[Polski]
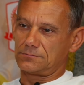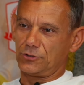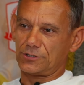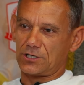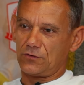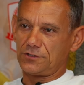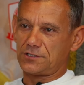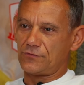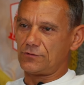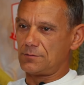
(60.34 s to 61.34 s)
Do Krakowi
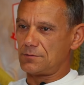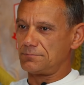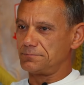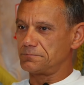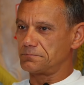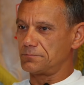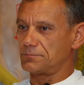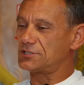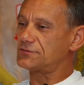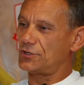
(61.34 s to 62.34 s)
trafiłem
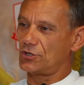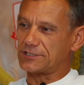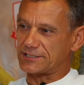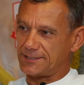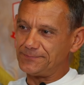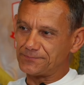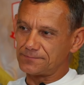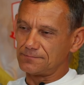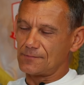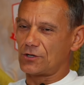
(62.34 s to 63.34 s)
przez swojego tatę
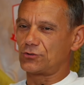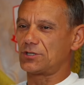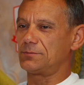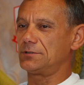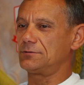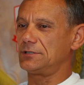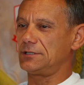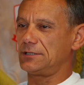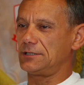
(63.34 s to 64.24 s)
który był